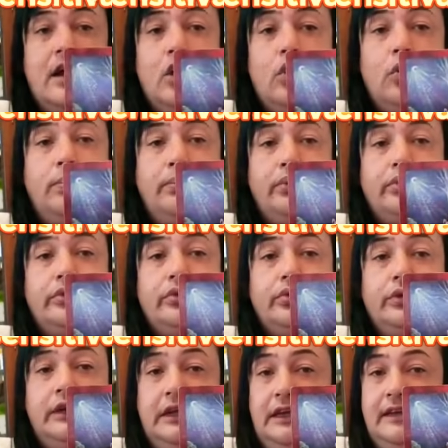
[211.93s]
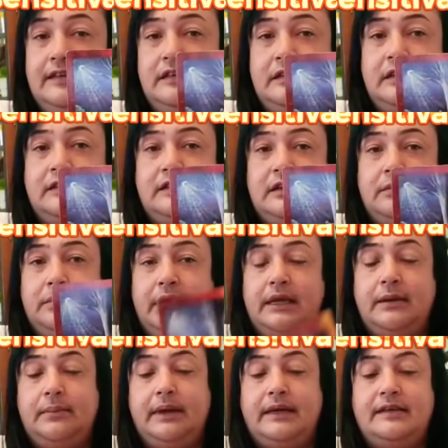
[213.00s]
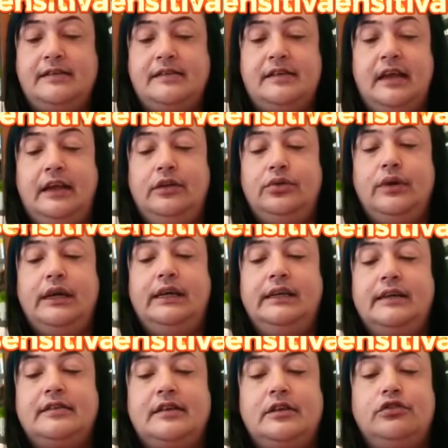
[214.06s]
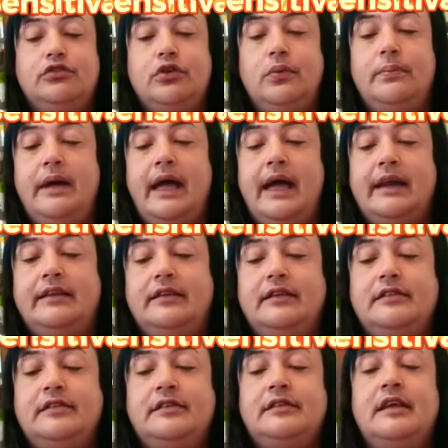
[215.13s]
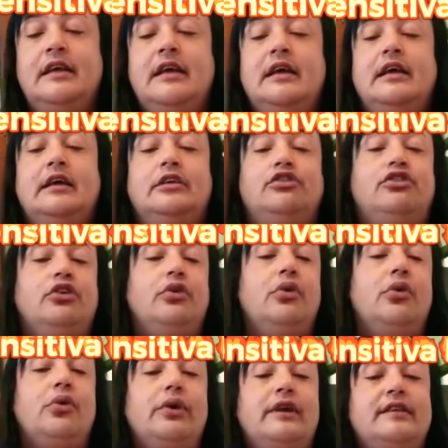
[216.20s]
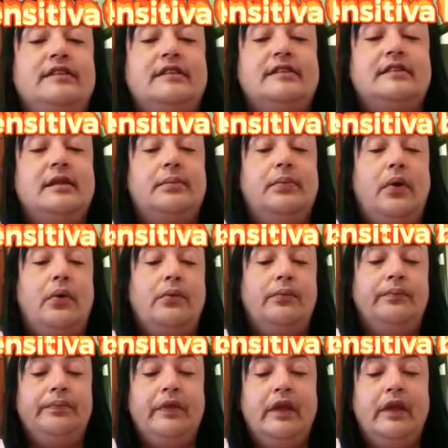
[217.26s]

oportunistas também aparecendo aí nessas descobertas de coisas, tá bom?